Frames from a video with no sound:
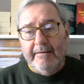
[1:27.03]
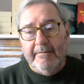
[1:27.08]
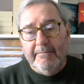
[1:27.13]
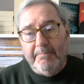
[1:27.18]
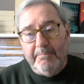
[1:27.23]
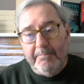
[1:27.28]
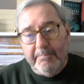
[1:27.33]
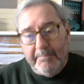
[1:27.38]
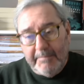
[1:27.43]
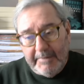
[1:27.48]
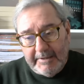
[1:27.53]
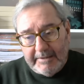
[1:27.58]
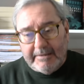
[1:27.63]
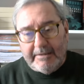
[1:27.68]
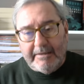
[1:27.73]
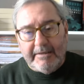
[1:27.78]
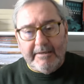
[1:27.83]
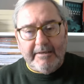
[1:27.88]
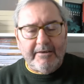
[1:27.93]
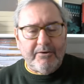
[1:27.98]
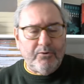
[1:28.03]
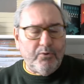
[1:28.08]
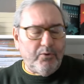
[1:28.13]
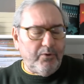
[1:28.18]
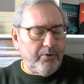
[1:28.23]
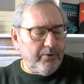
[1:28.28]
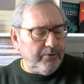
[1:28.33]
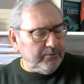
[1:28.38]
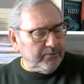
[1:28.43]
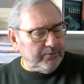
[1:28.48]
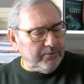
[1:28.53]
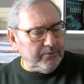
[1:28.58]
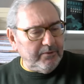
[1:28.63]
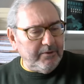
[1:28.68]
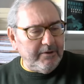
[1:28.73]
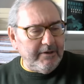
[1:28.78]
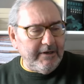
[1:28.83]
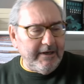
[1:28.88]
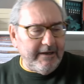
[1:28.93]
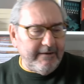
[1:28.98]
Mısır'ı
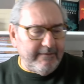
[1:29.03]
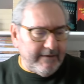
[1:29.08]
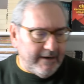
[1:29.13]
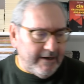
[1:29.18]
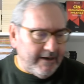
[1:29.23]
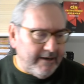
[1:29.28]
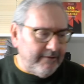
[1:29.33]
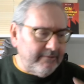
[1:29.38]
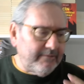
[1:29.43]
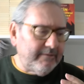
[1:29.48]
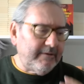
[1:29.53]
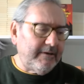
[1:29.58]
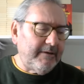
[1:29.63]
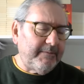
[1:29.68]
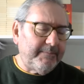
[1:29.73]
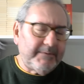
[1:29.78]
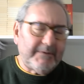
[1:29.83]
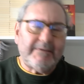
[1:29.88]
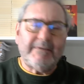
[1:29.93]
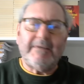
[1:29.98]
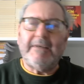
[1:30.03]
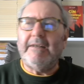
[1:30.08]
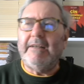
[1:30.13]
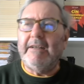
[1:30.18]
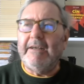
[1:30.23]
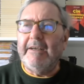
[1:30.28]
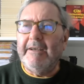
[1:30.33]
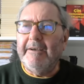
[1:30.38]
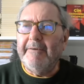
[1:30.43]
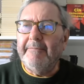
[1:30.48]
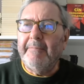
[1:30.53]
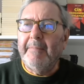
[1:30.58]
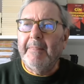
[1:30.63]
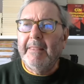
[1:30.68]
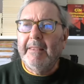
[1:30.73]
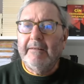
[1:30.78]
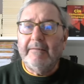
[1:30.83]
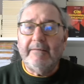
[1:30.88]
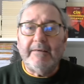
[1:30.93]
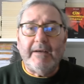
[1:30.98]
ordusuyla veyahut yapısıyla
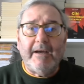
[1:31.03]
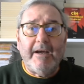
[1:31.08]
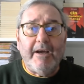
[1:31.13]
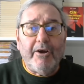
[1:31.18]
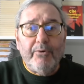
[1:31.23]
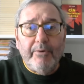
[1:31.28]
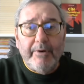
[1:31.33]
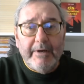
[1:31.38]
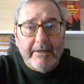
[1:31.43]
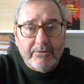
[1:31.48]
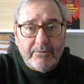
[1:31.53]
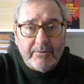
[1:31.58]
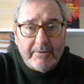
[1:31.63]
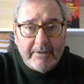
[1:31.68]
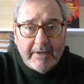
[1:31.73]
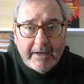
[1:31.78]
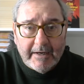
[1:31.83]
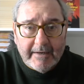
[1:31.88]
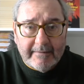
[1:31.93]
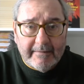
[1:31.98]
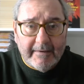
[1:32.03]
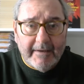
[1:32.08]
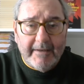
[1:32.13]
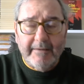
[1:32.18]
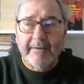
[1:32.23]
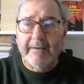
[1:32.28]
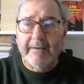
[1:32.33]
daha öne çıkartan,